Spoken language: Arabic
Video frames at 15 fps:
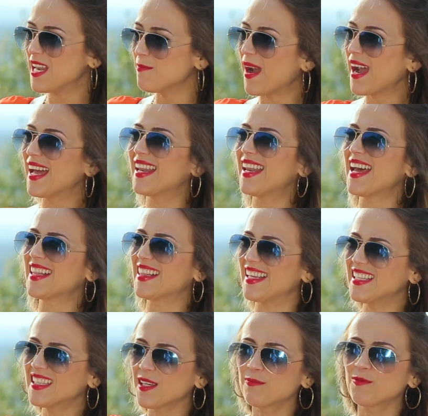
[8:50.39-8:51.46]
المحلات
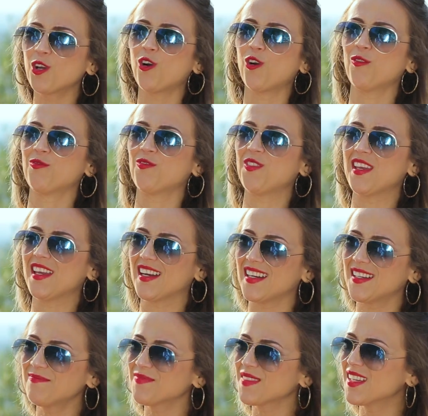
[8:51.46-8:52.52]
اللي انت بتقف
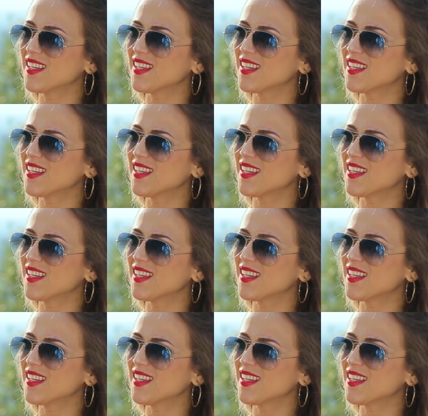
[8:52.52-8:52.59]
فيها